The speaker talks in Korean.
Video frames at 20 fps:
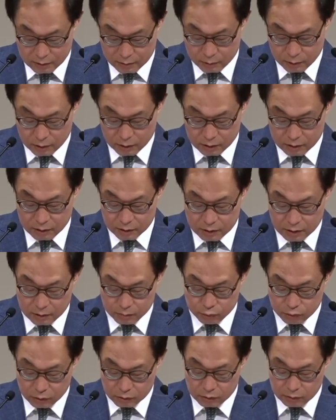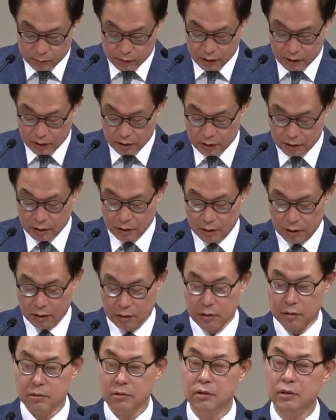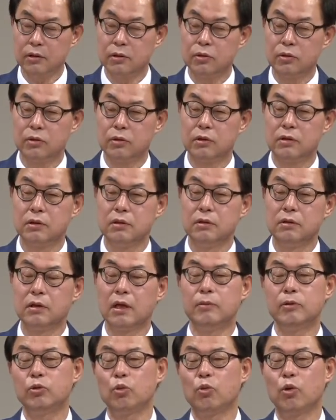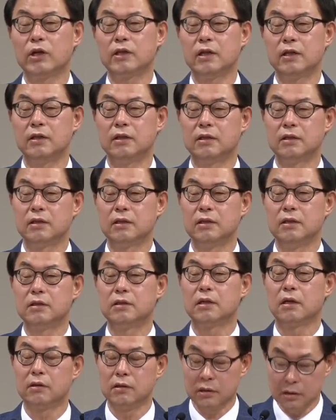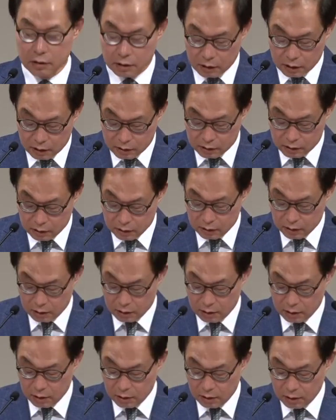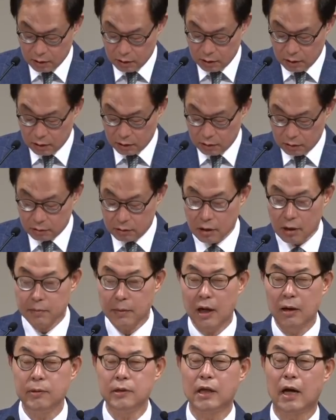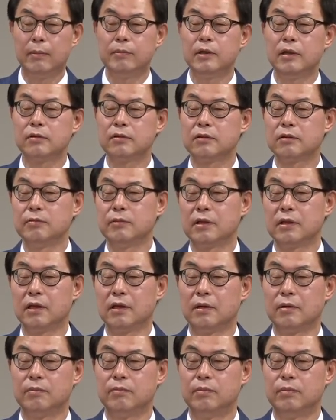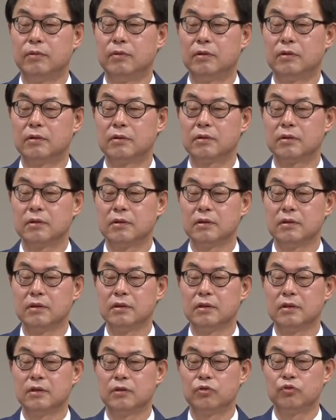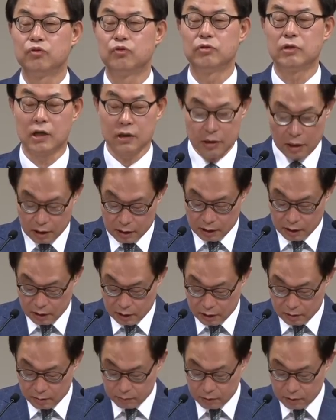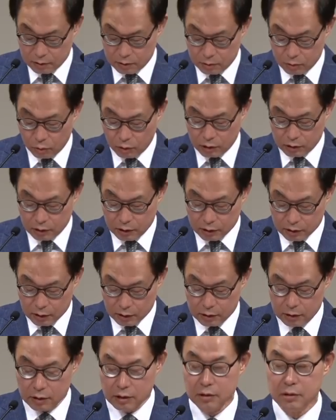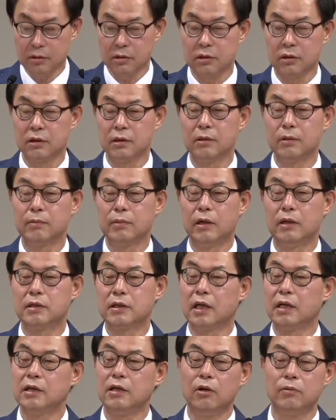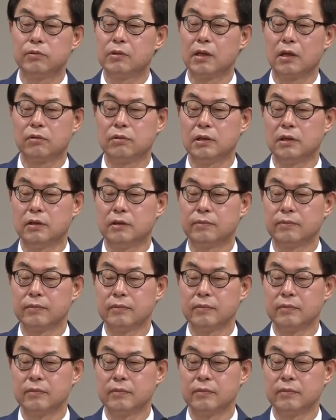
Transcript: 뭐 이렇게 물었습니다. 그랬더니 응답이 똑같아요. 일상을 지켜야지. 그래서 제가 마음이 담대해졌습니다. 뭐 죽으나 사나 뭐 똑같이 일상 지키는 거지. 별 차이가 없더라고요.